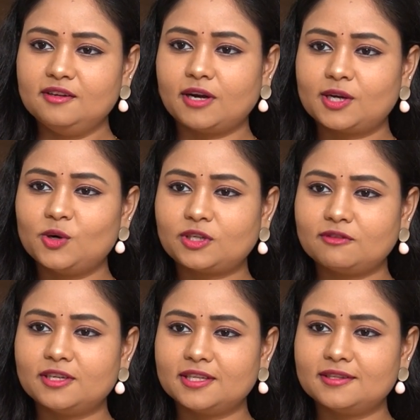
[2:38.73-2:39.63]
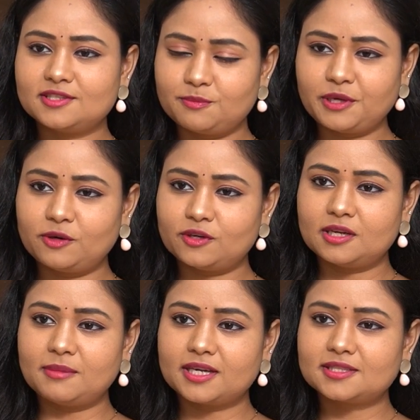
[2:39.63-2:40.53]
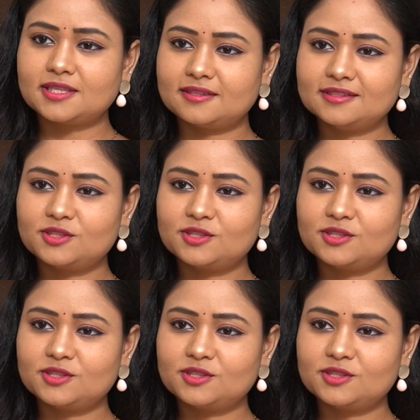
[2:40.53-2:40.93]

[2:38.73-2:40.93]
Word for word: వర్కౌట్ అవ్వలేదని చెప్పి ఏమన్నా మార్చారా